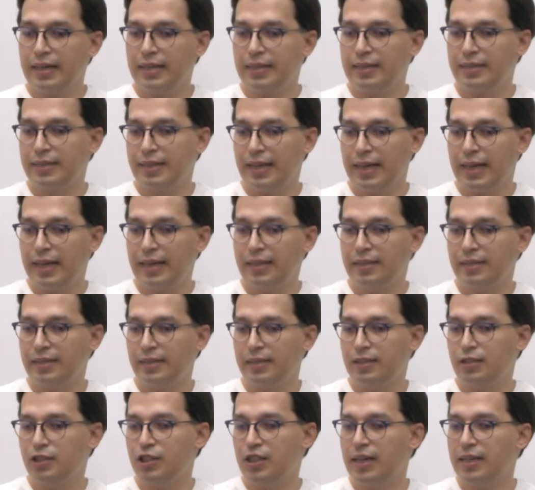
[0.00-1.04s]
يساعد
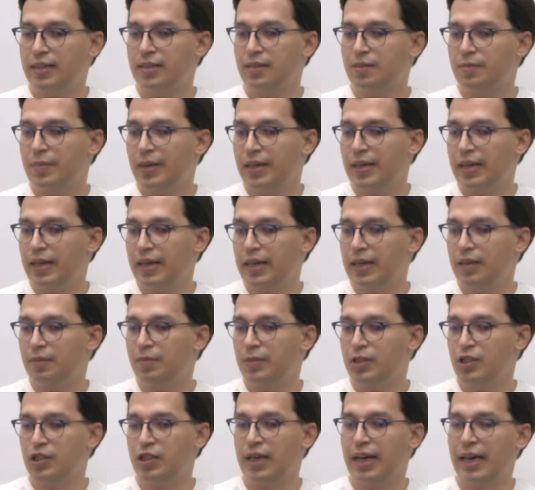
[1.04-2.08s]
الجهاز المناعي
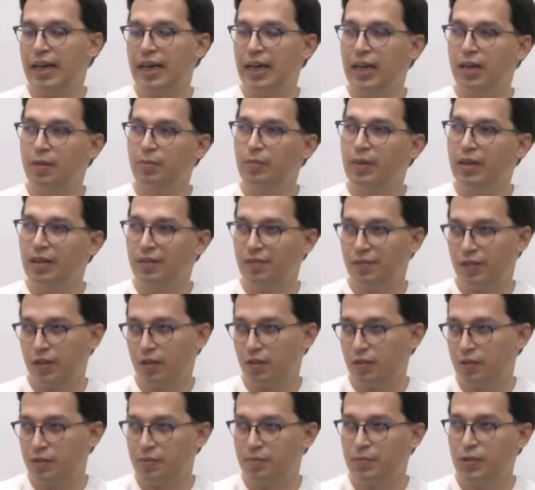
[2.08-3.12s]
باش يحارب
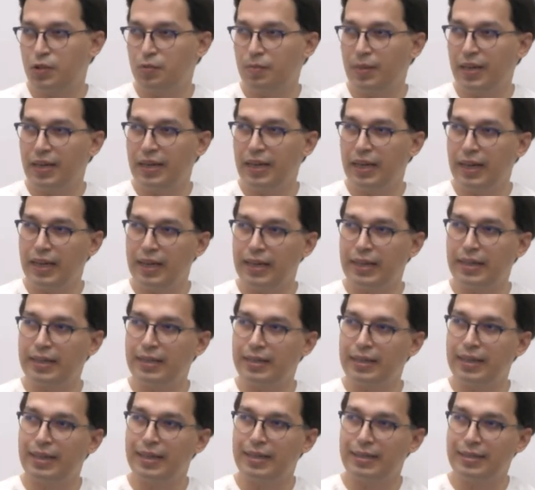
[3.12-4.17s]
الفيروس، مش معناها كي
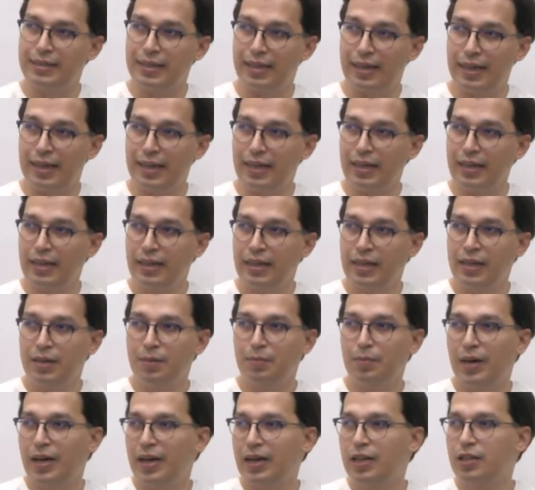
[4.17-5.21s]
دير التلقيح
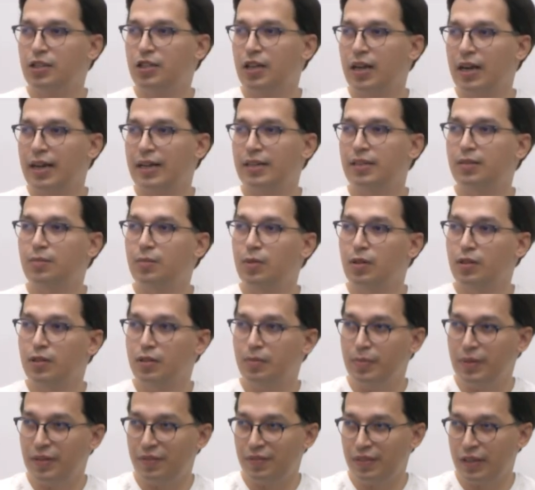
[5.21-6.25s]
ما راكش راح
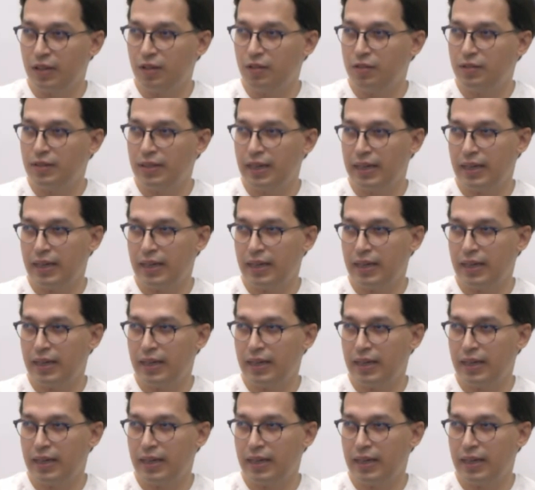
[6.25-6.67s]
تمرض بالفيروس نعم.